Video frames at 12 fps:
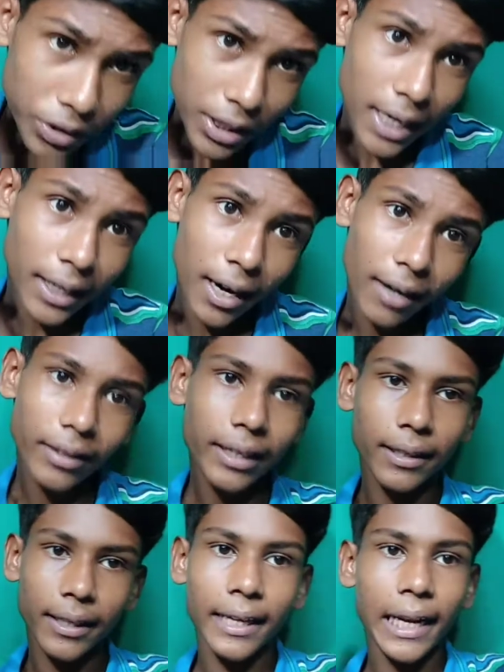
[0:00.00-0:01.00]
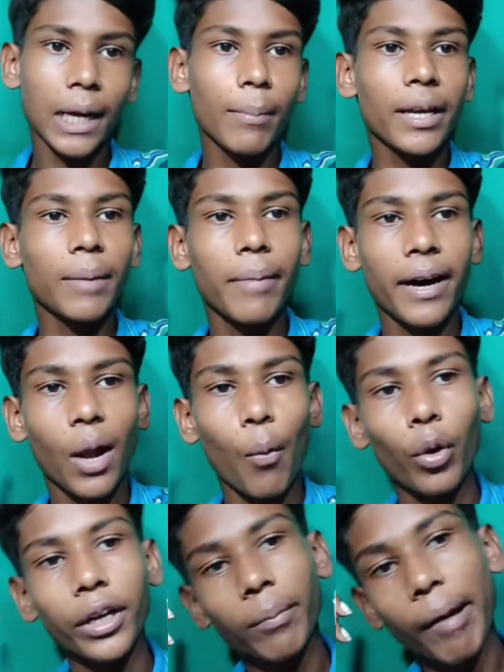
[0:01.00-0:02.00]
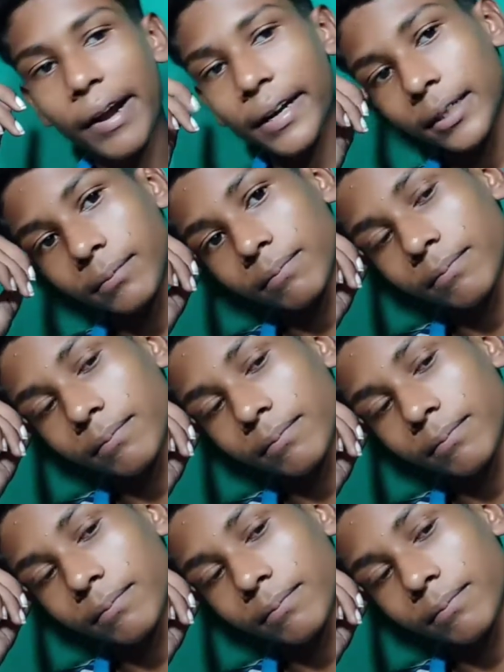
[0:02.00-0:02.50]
स्टार्ट करते हैं ये रही हमारी बारह वोल्ट की बैटरी